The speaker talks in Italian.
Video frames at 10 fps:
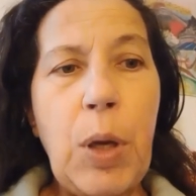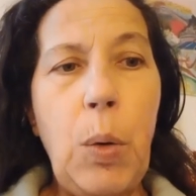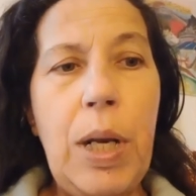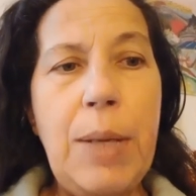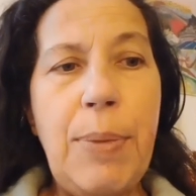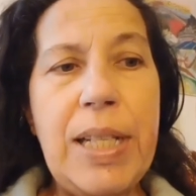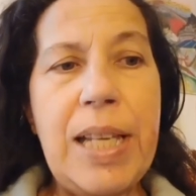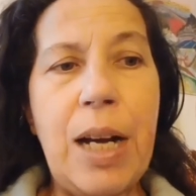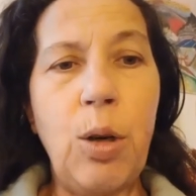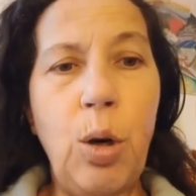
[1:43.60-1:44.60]
quelli
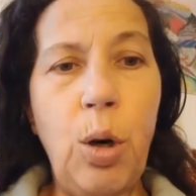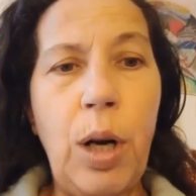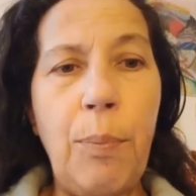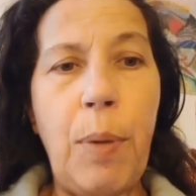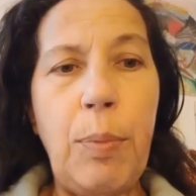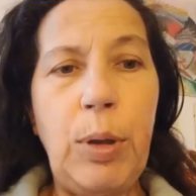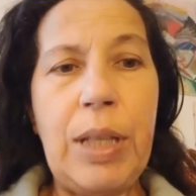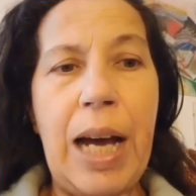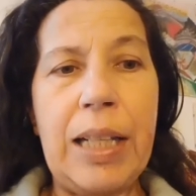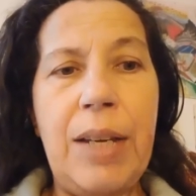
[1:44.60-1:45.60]
presi ancora un po' più
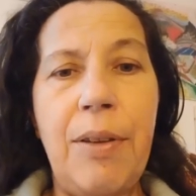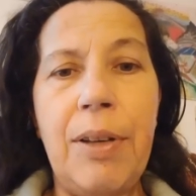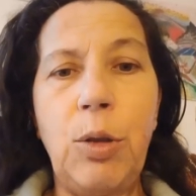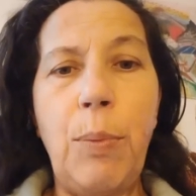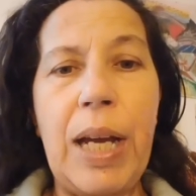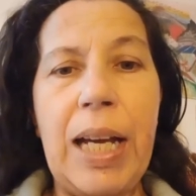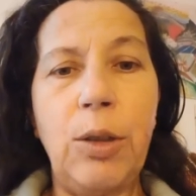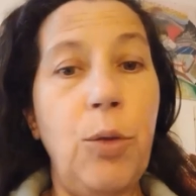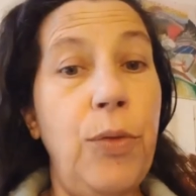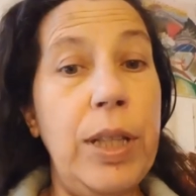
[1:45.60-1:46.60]
tardi avevano
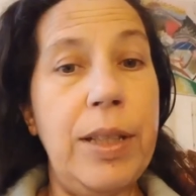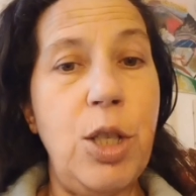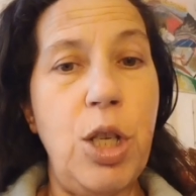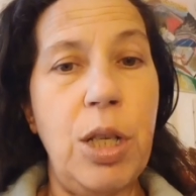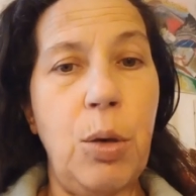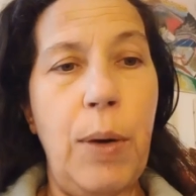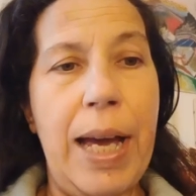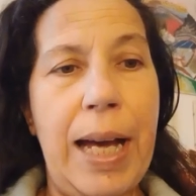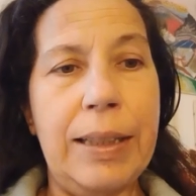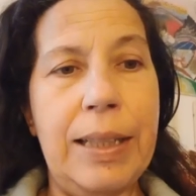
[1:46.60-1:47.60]
beccato
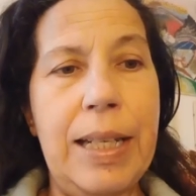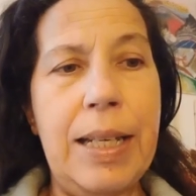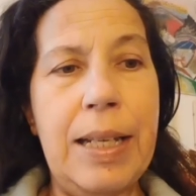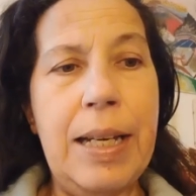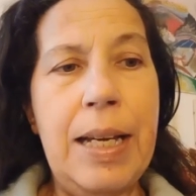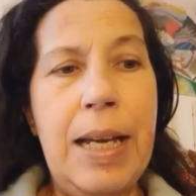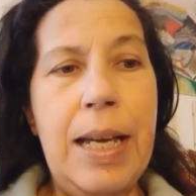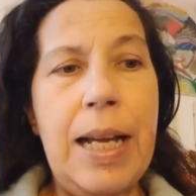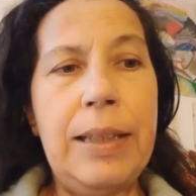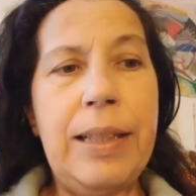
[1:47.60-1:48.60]
25 anni
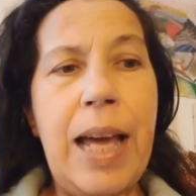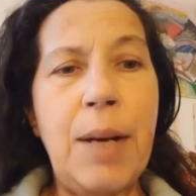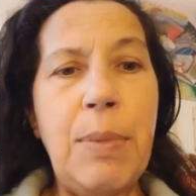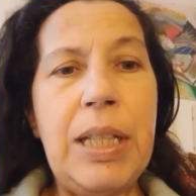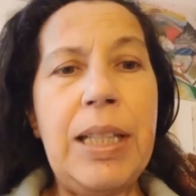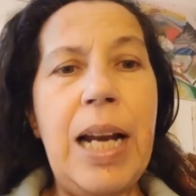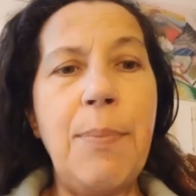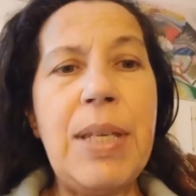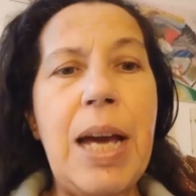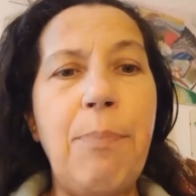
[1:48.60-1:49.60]
e al termine
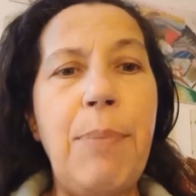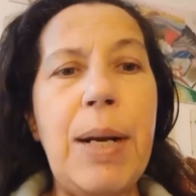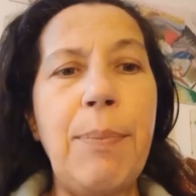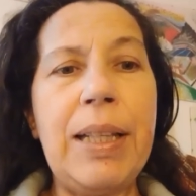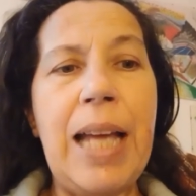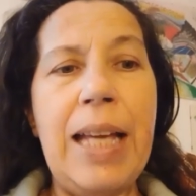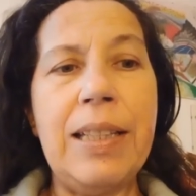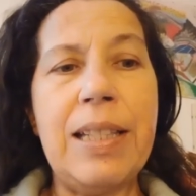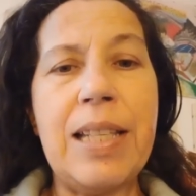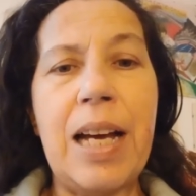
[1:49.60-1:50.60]
della mia
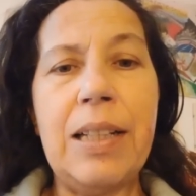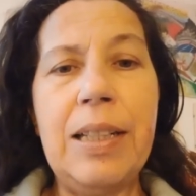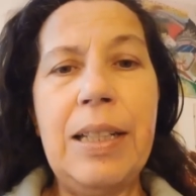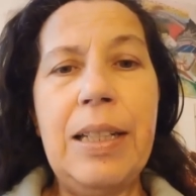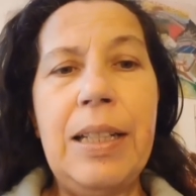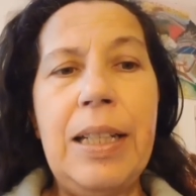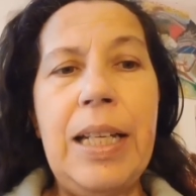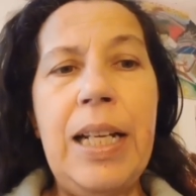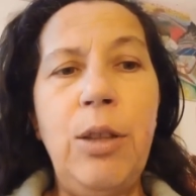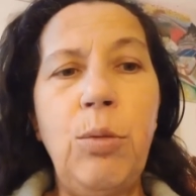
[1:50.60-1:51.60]
permanenza
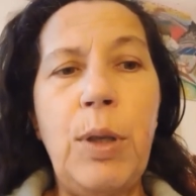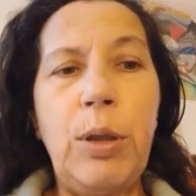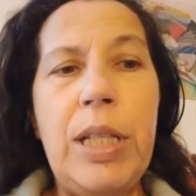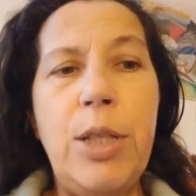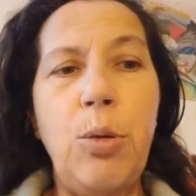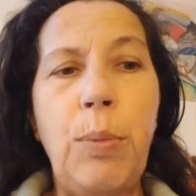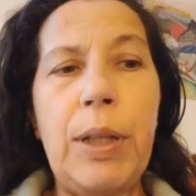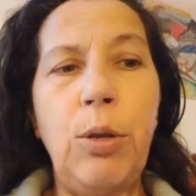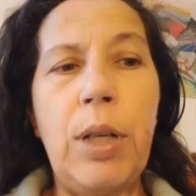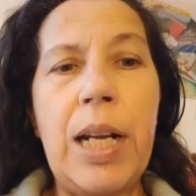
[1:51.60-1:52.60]
il numero degli
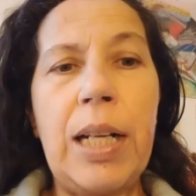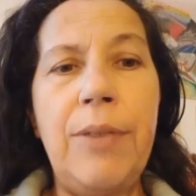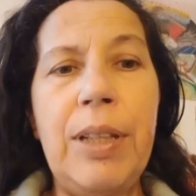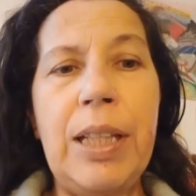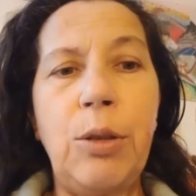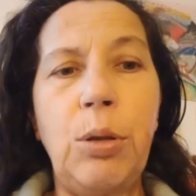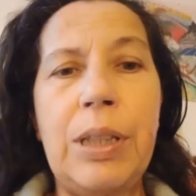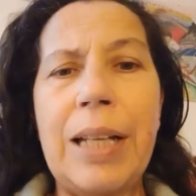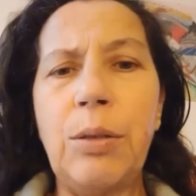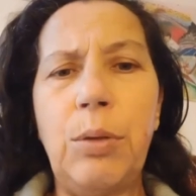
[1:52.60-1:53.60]
stupratori era diventato
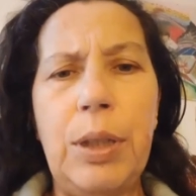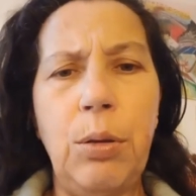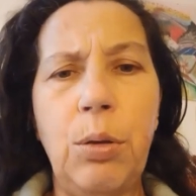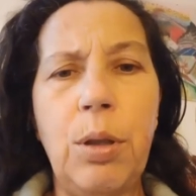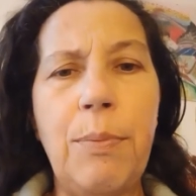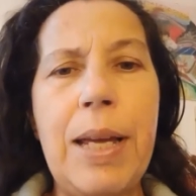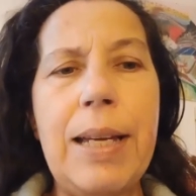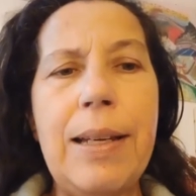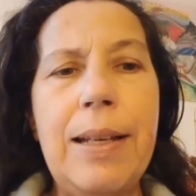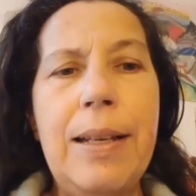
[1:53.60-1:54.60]
tanto enorme